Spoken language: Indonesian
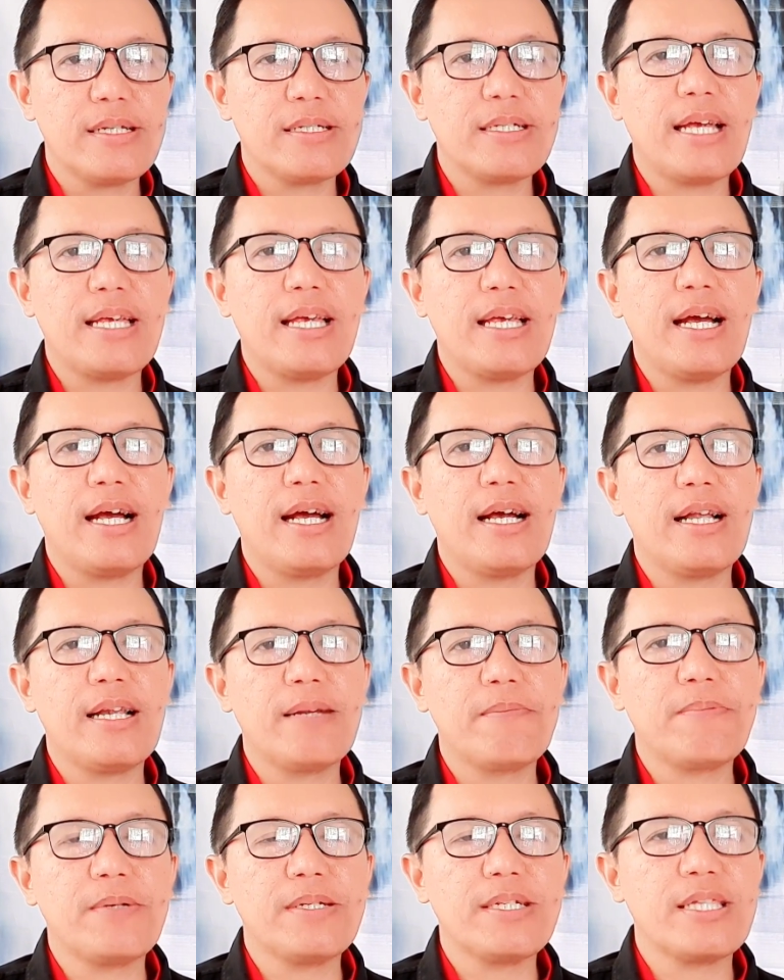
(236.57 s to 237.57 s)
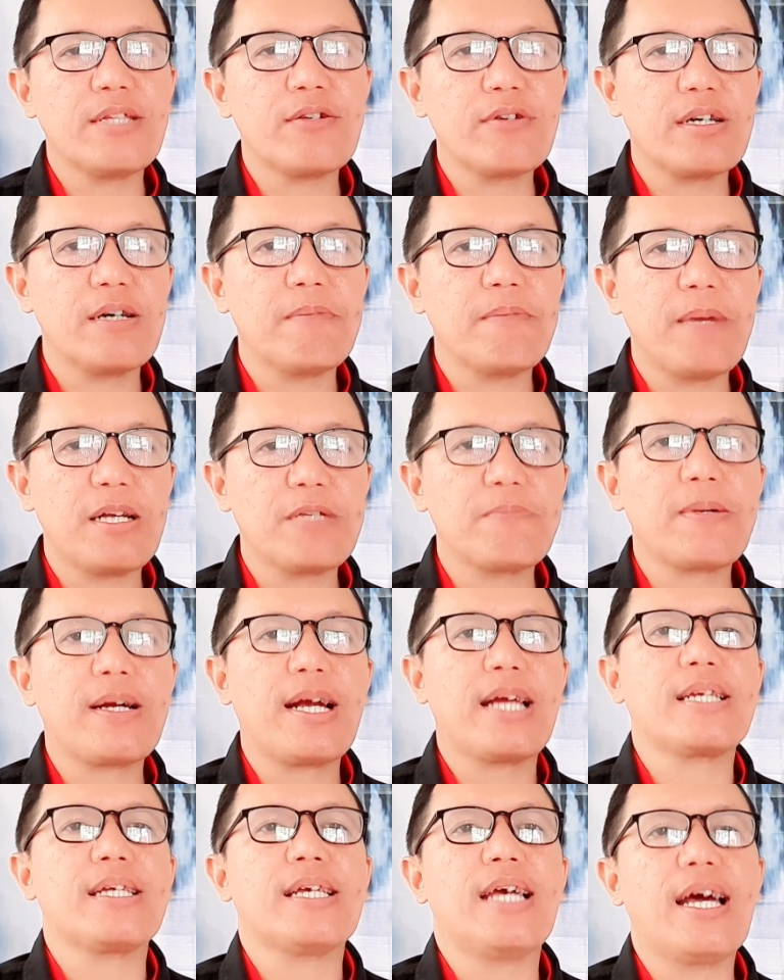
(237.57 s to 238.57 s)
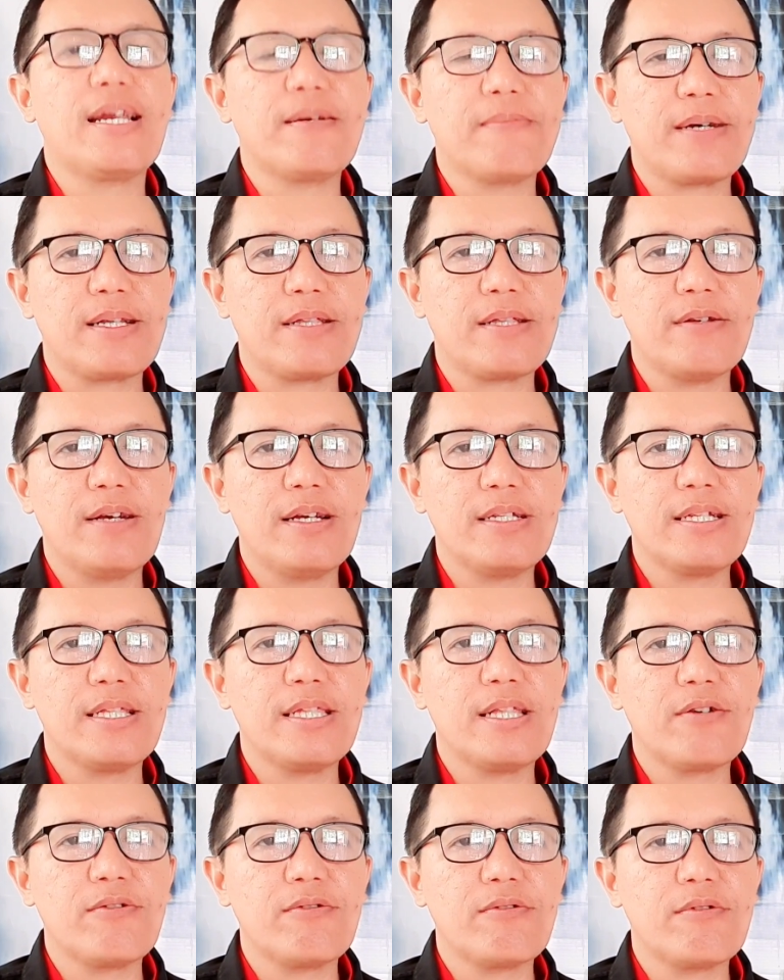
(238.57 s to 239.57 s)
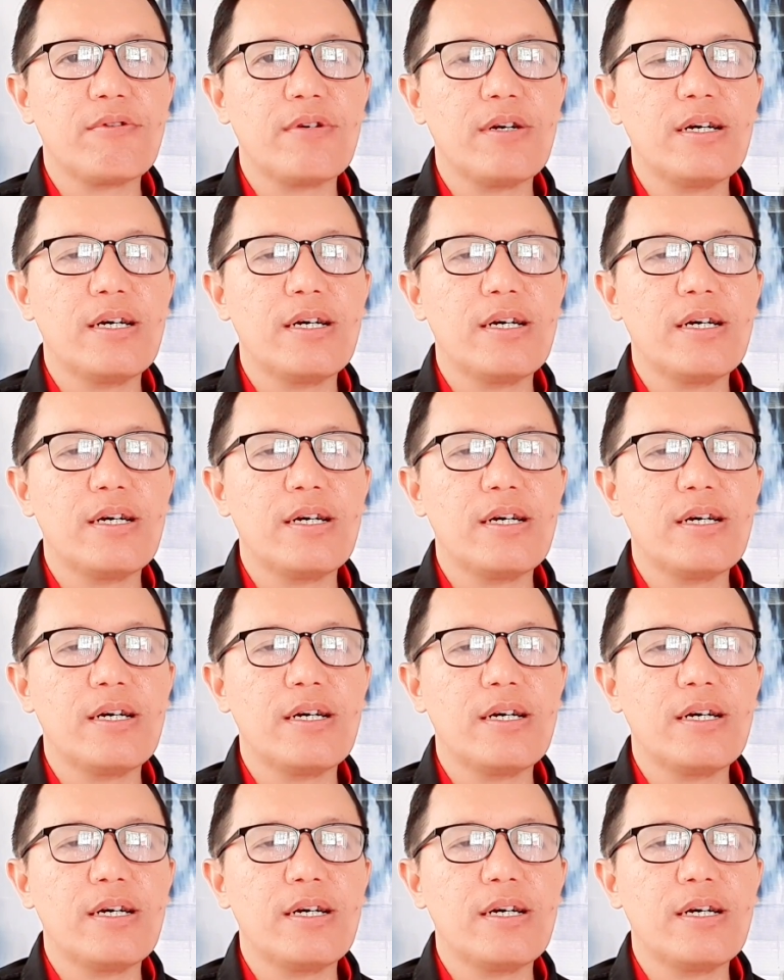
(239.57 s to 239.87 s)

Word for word: saya lebih cenderung ke emas pegadaian begitu ya cenderung